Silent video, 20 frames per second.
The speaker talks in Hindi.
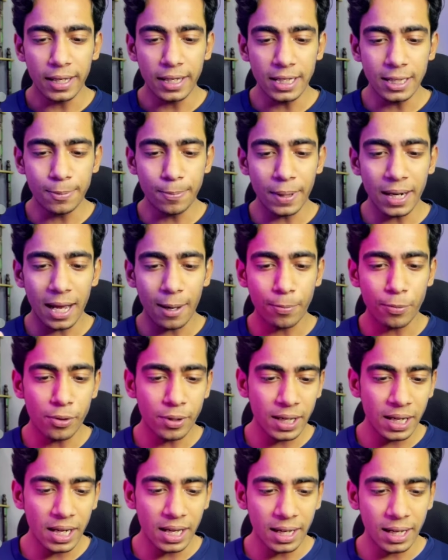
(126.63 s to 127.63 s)
इस पर आपको
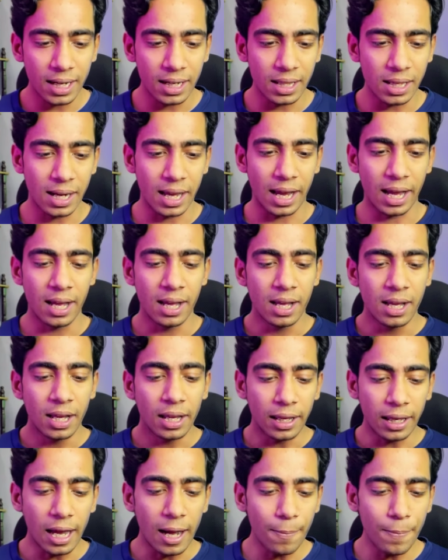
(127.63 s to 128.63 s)
क्लिक कर देना है
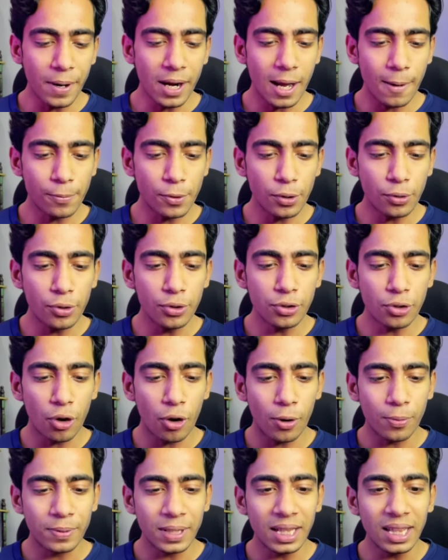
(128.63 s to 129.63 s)
यहाँ पर आपको कुछ
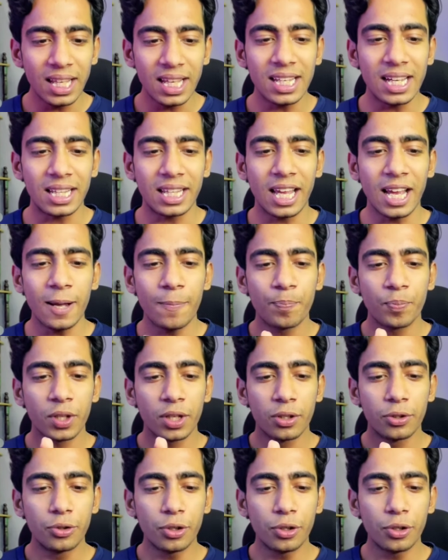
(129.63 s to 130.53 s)
ऑप्शन दिए जाते हैं